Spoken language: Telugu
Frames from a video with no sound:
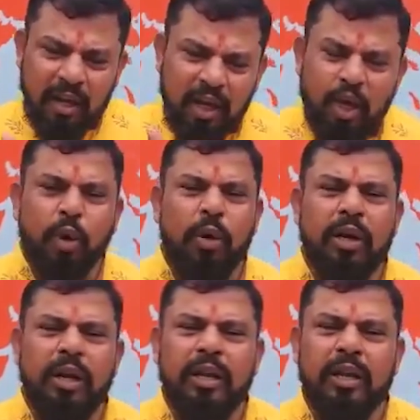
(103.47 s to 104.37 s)
ఈ
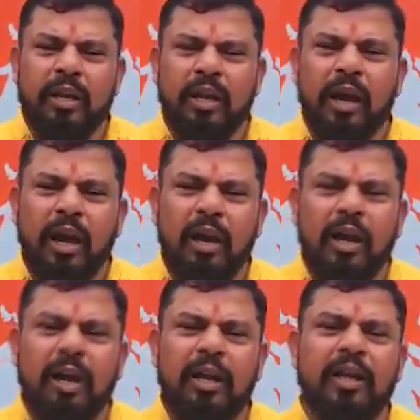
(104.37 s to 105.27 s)
గొర్రెని
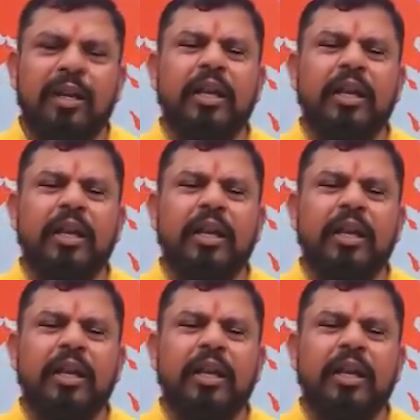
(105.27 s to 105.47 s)
అల్లానే